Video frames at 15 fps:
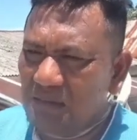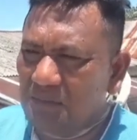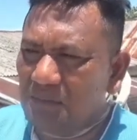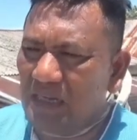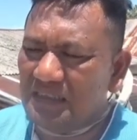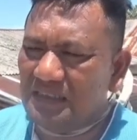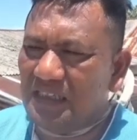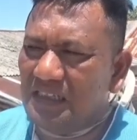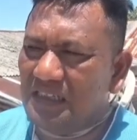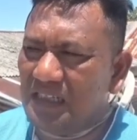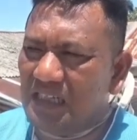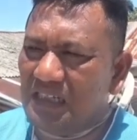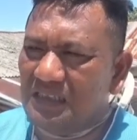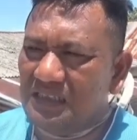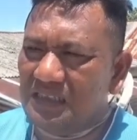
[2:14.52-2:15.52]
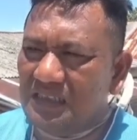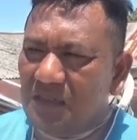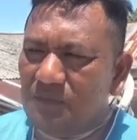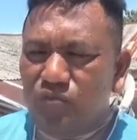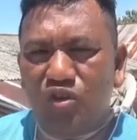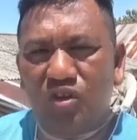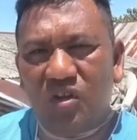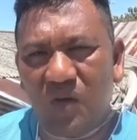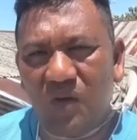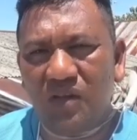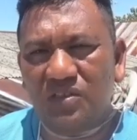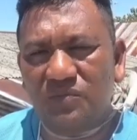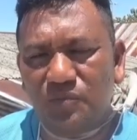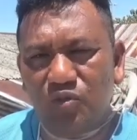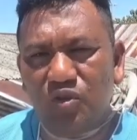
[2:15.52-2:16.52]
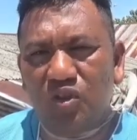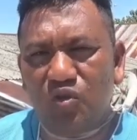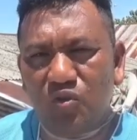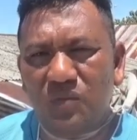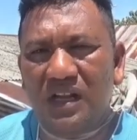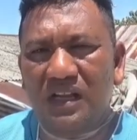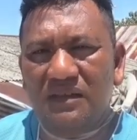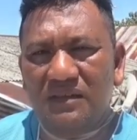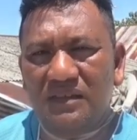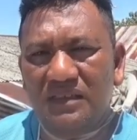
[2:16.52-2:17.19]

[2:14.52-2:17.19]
pantai ini ada sekitar puluhan, puluhan rumah